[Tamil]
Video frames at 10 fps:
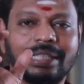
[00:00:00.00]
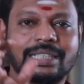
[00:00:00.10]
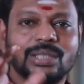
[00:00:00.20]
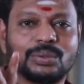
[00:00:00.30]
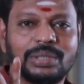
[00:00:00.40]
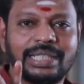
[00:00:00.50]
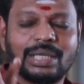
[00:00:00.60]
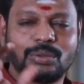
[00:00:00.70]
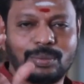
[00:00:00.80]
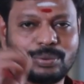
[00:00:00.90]
ஈர்க்கக்கூடிய
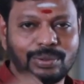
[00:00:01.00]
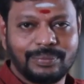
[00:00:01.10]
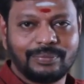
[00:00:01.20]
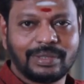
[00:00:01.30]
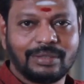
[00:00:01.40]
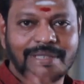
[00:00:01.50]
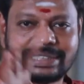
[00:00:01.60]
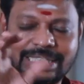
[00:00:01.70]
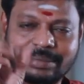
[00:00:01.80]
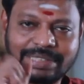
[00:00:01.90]
ஒரு பொருள்
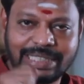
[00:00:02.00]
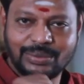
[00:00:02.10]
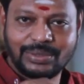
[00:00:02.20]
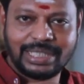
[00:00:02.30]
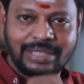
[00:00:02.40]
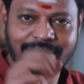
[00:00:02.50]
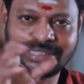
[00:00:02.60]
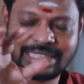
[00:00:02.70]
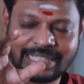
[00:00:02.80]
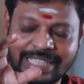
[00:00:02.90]
வசியம் செய்யக்கூடிய
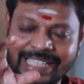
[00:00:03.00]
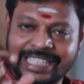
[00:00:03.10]
வசிய